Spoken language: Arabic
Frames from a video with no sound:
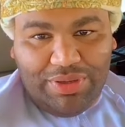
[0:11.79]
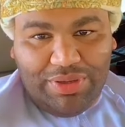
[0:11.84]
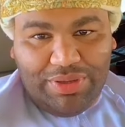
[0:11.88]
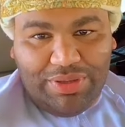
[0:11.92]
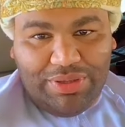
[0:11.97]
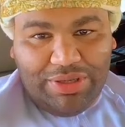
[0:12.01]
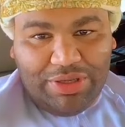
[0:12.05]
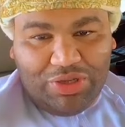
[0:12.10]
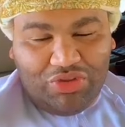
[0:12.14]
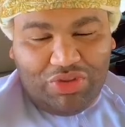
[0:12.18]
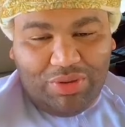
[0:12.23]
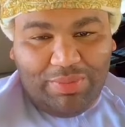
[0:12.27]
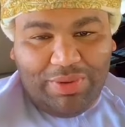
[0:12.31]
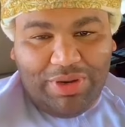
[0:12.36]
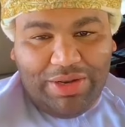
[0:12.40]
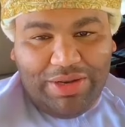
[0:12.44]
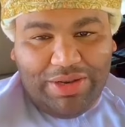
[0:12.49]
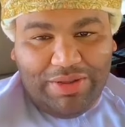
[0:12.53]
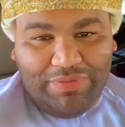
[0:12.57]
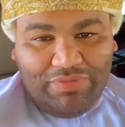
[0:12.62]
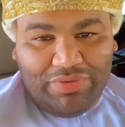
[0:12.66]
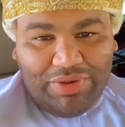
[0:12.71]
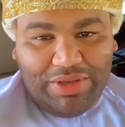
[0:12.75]
يكتب
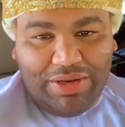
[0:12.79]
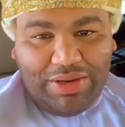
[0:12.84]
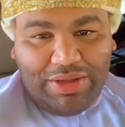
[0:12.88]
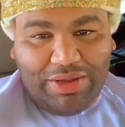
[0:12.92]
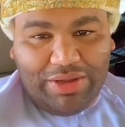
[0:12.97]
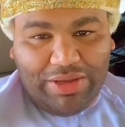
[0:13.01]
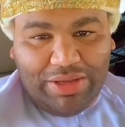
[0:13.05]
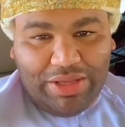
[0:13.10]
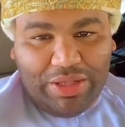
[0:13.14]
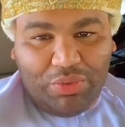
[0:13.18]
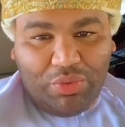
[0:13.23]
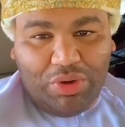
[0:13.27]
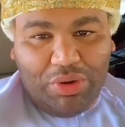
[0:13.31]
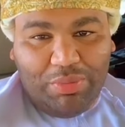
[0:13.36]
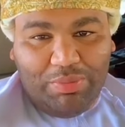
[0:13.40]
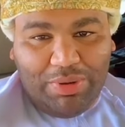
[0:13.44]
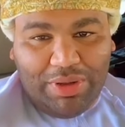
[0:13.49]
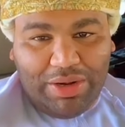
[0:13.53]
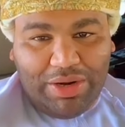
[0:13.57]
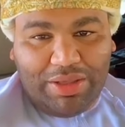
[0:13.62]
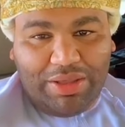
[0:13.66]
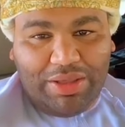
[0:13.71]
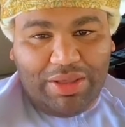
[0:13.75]
لنا فيه الخير
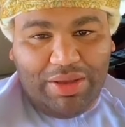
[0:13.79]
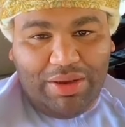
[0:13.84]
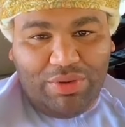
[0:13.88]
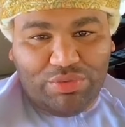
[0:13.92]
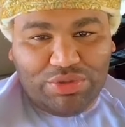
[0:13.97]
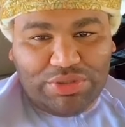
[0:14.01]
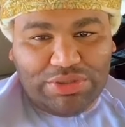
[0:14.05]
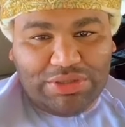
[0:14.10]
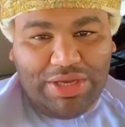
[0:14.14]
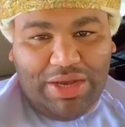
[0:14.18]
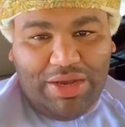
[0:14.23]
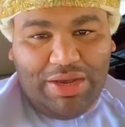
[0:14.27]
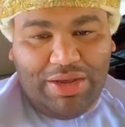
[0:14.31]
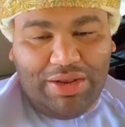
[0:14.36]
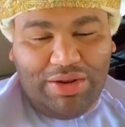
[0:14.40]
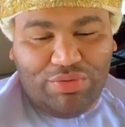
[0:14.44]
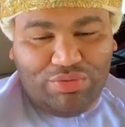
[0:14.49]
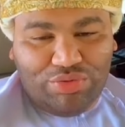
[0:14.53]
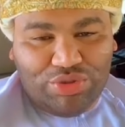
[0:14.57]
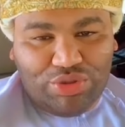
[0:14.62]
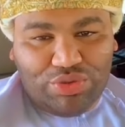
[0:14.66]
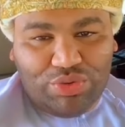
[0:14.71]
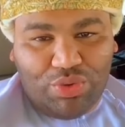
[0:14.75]
والبركة والسعادة
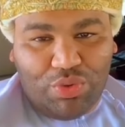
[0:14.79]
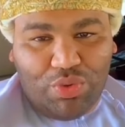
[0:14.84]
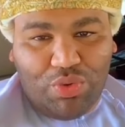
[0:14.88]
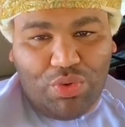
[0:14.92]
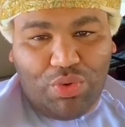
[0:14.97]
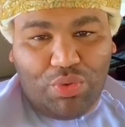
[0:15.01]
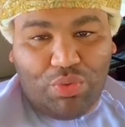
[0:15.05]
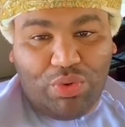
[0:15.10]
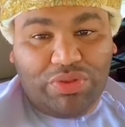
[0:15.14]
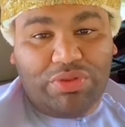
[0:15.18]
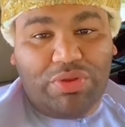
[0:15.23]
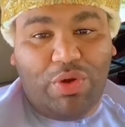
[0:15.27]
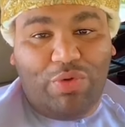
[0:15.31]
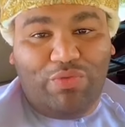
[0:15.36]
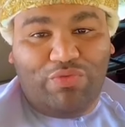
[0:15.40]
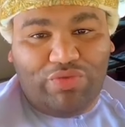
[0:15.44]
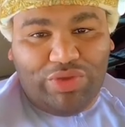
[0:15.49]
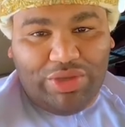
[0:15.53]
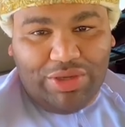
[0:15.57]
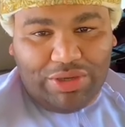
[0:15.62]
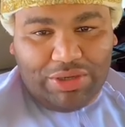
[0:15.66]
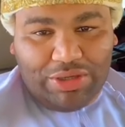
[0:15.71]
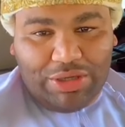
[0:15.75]
والسرور
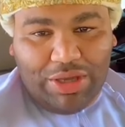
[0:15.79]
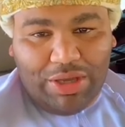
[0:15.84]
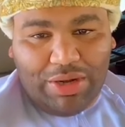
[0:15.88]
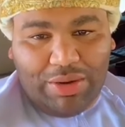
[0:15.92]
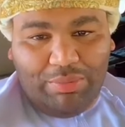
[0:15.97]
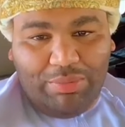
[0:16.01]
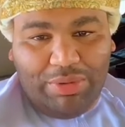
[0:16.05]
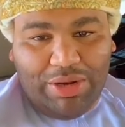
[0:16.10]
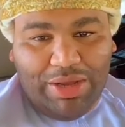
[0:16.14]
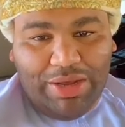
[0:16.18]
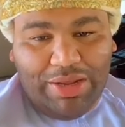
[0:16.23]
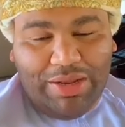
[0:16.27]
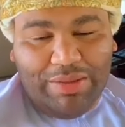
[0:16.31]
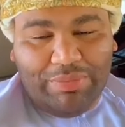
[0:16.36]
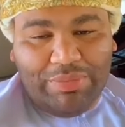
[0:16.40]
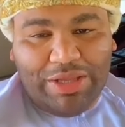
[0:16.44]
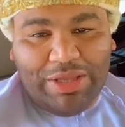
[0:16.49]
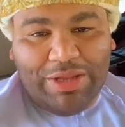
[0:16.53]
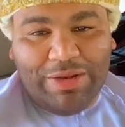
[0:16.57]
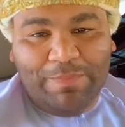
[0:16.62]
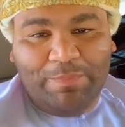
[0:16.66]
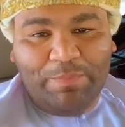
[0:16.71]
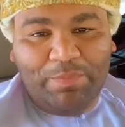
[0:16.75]
والتوفيق يا رب
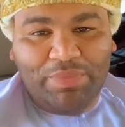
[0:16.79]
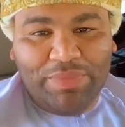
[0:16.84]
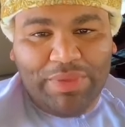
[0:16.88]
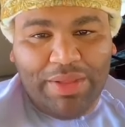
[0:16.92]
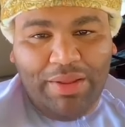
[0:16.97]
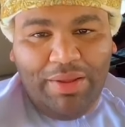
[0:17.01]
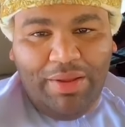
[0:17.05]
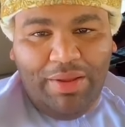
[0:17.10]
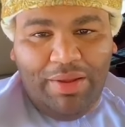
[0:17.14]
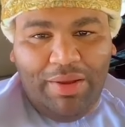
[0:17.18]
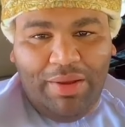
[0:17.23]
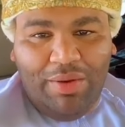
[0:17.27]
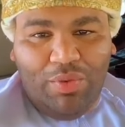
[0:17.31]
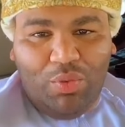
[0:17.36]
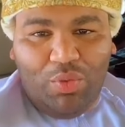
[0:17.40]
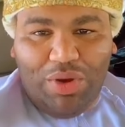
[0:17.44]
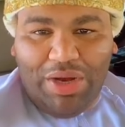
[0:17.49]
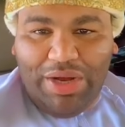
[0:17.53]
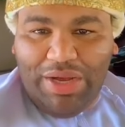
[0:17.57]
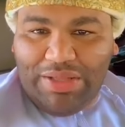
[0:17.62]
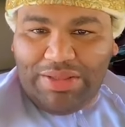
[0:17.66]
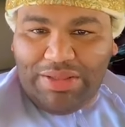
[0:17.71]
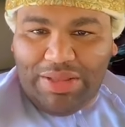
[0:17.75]
العالمين
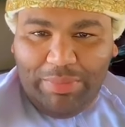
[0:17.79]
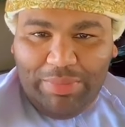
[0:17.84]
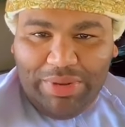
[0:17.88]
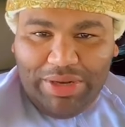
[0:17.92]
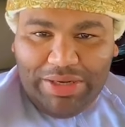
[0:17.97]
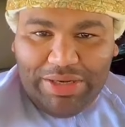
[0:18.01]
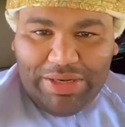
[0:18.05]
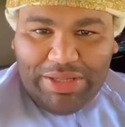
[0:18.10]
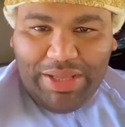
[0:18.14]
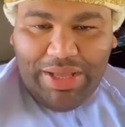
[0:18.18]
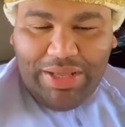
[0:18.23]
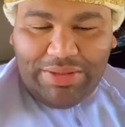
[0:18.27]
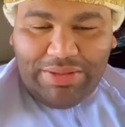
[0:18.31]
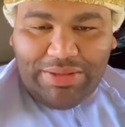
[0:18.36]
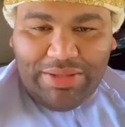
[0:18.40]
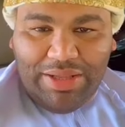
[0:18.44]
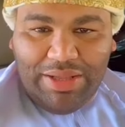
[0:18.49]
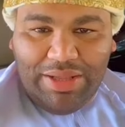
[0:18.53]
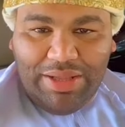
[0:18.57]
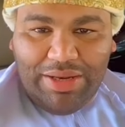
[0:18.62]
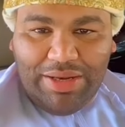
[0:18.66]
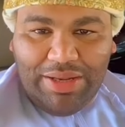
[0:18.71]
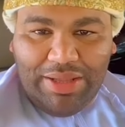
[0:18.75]

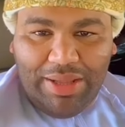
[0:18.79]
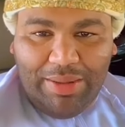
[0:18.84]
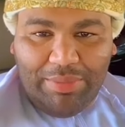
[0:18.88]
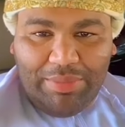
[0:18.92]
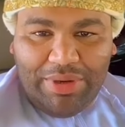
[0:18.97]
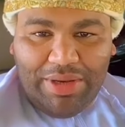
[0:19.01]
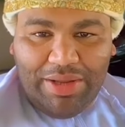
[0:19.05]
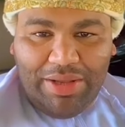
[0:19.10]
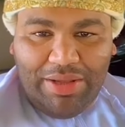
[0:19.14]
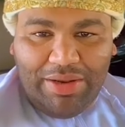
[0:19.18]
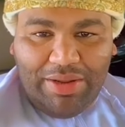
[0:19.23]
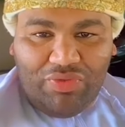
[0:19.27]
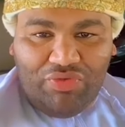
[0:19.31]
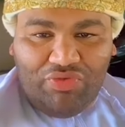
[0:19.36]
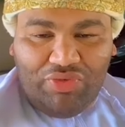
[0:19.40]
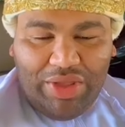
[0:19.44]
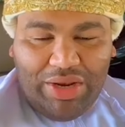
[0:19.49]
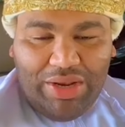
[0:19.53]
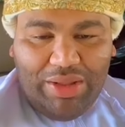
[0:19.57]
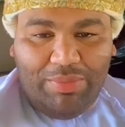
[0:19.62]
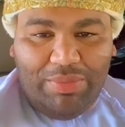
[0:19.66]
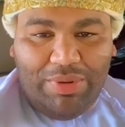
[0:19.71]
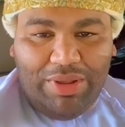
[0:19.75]
وتمنياتنا لأبنائنا
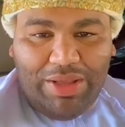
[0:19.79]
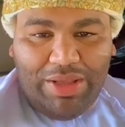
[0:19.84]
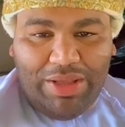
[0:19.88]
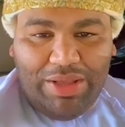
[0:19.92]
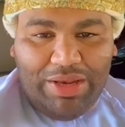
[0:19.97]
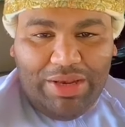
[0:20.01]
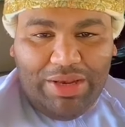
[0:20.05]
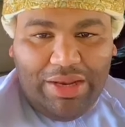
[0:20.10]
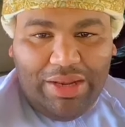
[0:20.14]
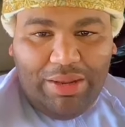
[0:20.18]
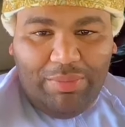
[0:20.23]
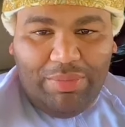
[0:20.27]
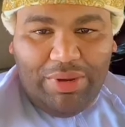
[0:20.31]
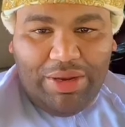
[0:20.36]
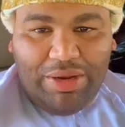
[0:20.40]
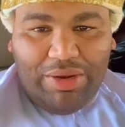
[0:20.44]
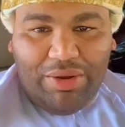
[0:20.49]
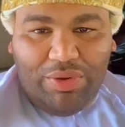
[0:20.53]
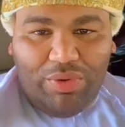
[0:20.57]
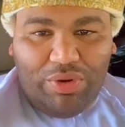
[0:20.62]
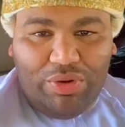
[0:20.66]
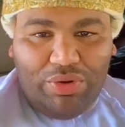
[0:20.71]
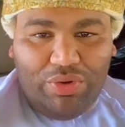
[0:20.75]
الطلبة اللي
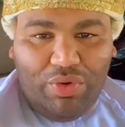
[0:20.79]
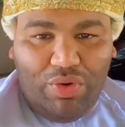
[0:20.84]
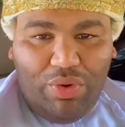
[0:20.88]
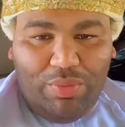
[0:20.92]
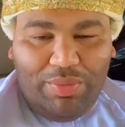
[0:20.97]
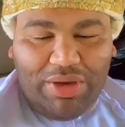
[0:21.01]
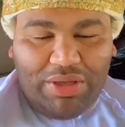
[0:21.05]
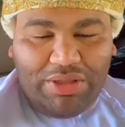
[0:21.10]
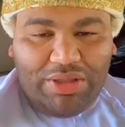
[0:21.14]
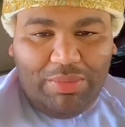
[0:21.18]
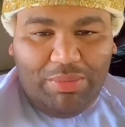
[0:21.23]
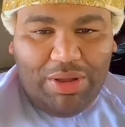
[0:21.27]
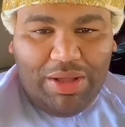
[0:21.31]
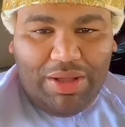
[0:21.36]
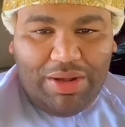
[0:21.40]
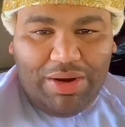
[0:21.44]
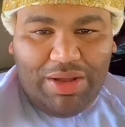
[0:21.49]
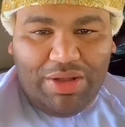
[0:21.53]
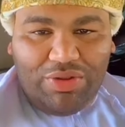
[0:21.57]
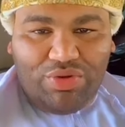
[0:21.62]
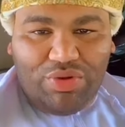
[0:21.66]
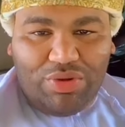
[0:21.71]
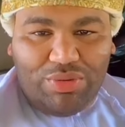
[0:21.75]
بدأوا اليوم
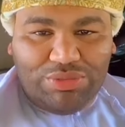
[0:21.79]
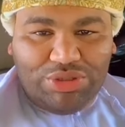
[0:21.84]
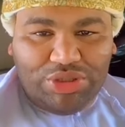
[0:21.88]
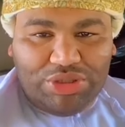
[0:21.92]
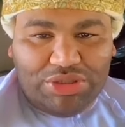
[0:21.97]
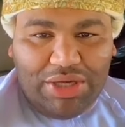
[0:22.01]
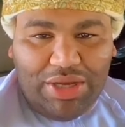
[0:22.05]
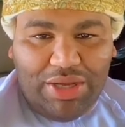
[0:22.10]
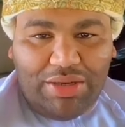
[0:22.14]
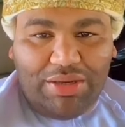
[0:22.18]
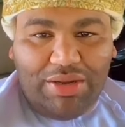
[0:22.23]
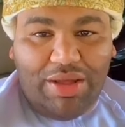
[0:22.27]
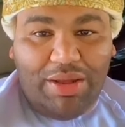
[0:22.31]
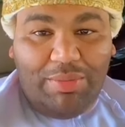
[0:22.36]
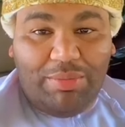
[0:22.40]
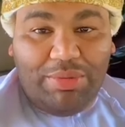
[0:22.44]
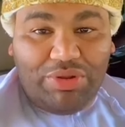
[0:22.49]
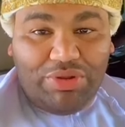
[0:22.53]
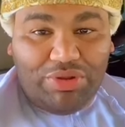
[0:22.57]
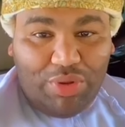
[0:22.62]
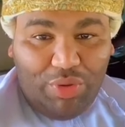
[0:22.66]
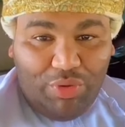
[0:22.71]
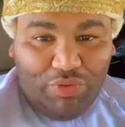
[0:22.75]
اختباراتهم إن شاء الله
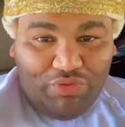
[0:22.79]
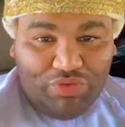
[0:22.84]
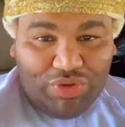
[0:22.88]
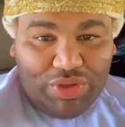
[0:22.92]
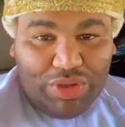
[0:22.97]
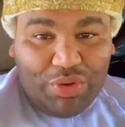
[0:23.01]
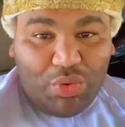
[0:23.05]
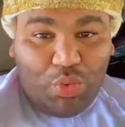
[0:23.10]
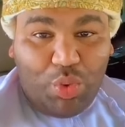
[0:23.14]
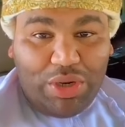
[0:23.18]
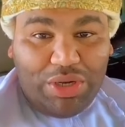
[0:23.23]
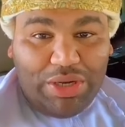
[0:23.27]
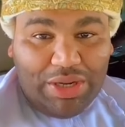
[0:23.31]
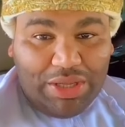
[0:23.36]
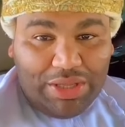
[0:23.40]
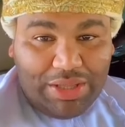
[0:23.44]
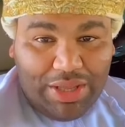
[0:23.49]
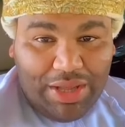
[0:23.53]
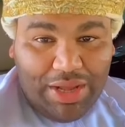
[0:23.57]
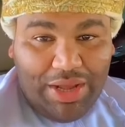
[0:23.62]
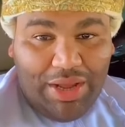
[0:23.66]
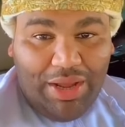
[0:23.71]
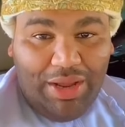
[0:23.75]
بالتوفيق
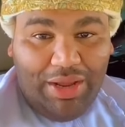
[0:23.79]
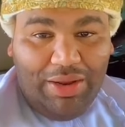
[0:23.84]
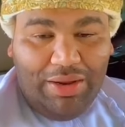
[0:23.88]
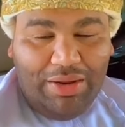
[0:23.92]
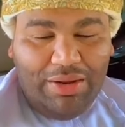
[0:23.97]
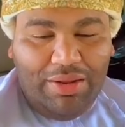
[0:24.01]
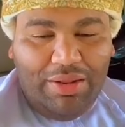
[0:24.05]
والنجاح